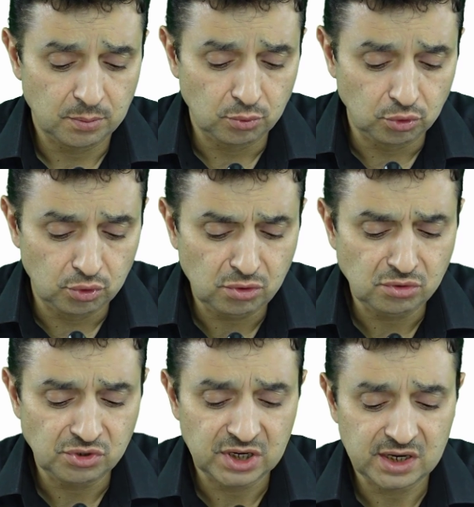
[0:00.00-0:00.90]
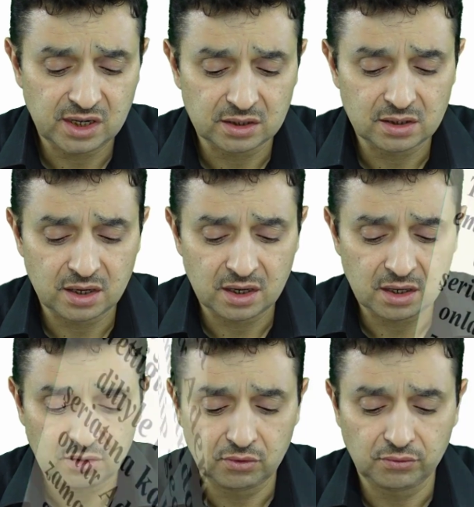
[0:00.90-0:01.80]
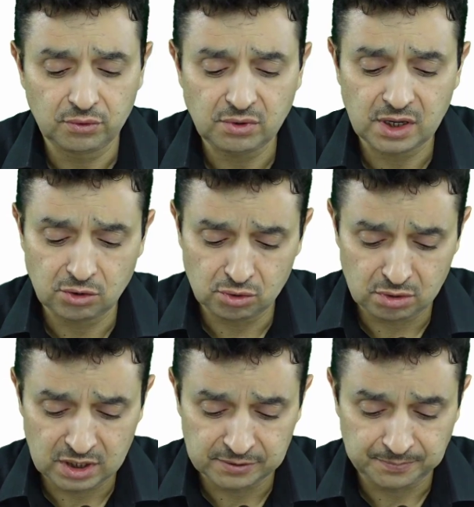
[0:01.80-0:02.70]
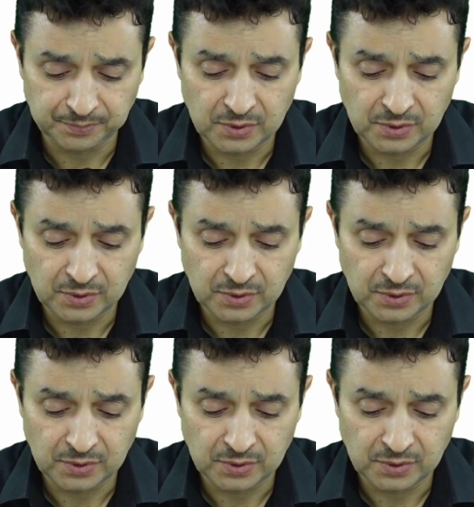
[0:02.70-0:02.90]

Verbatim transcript: bütün şeriatlara küfür ediyorlar.